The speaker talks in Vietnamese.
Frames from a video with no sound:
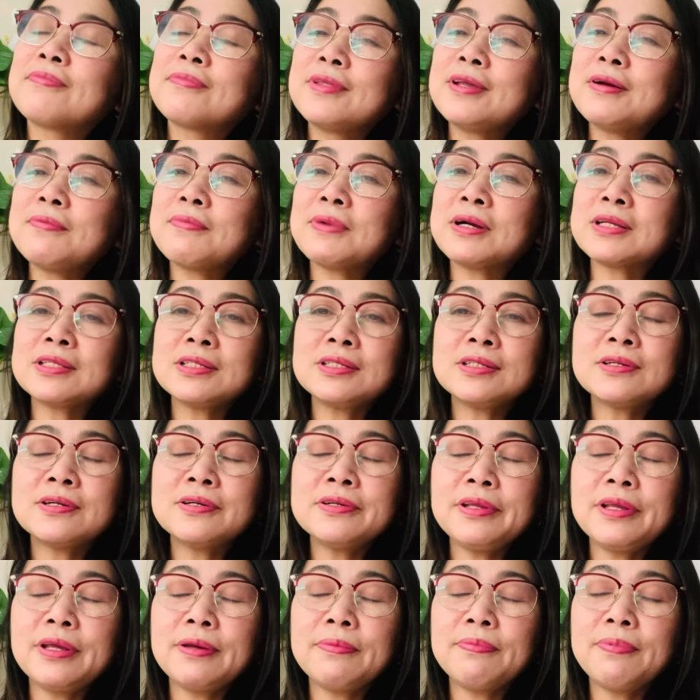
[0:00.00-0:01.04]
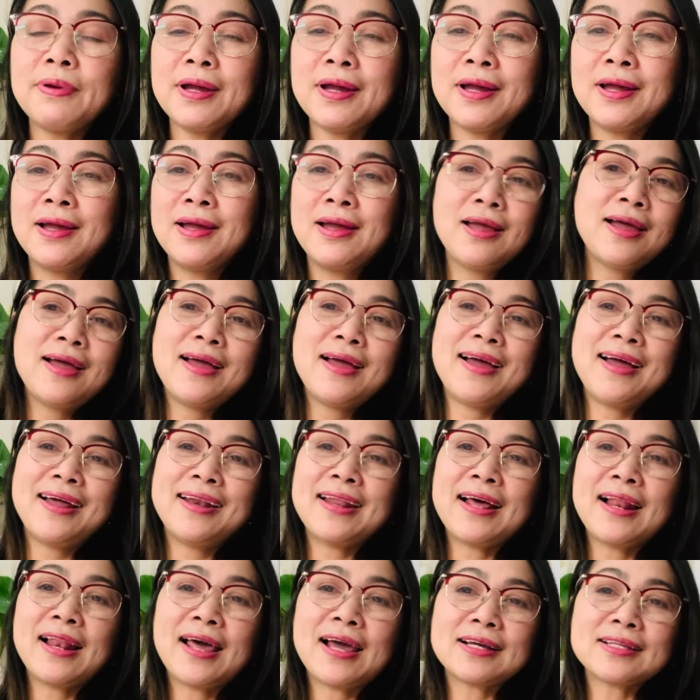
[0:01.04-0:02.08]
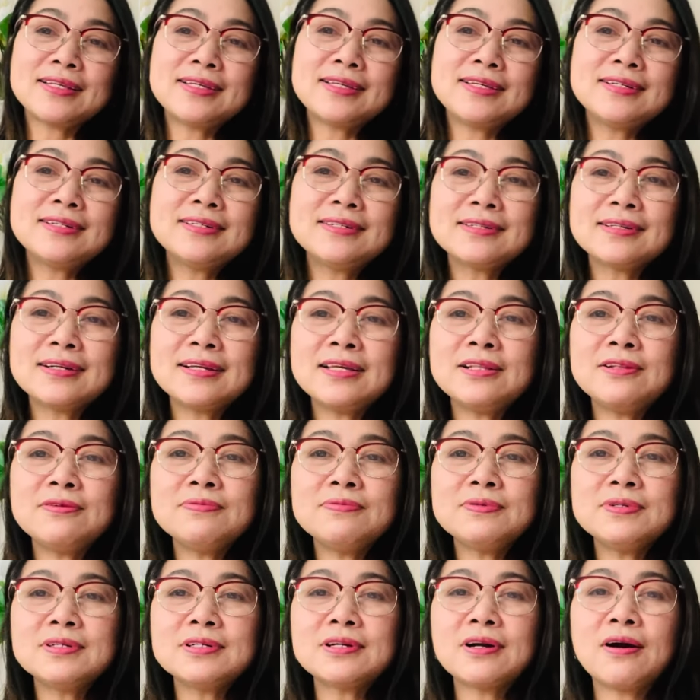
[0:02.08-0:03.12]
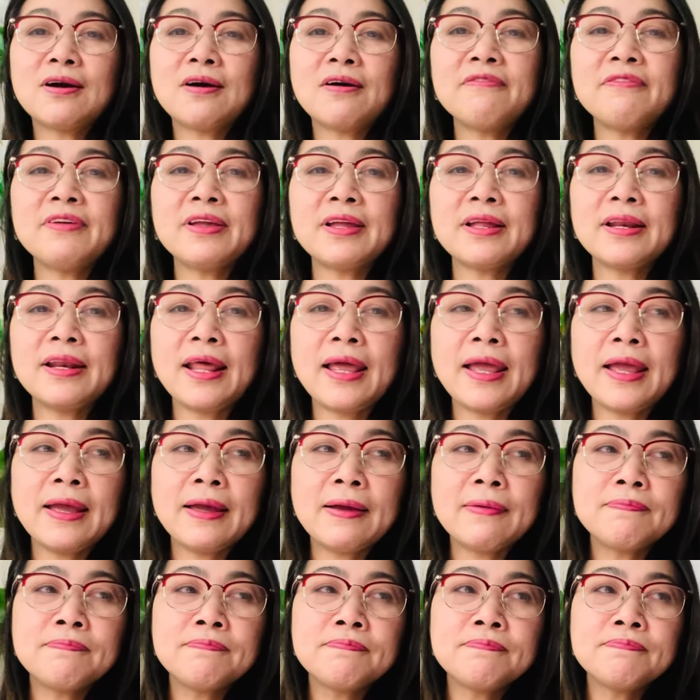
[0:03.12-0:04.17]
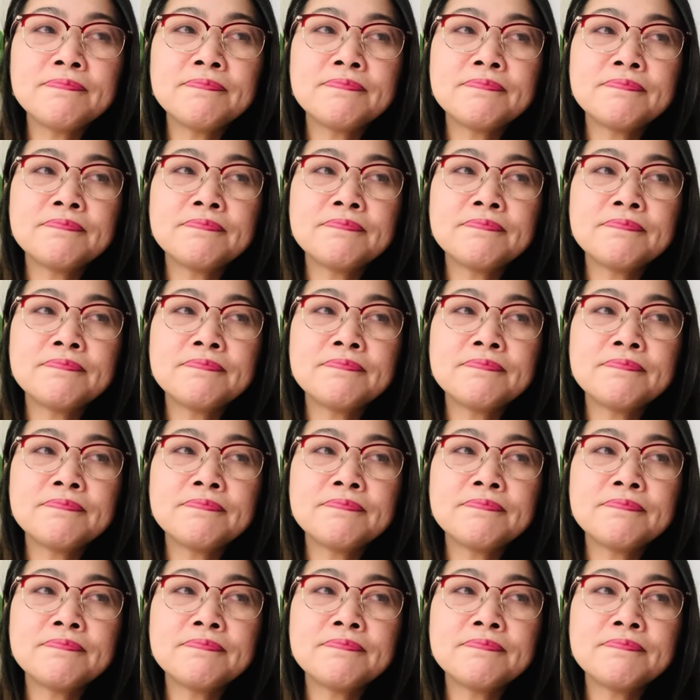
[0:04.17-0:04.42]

nhưng mà chưa có dịp ha à, Đà Lạt thì Hương đi lúc Hương còn ở Việt Nam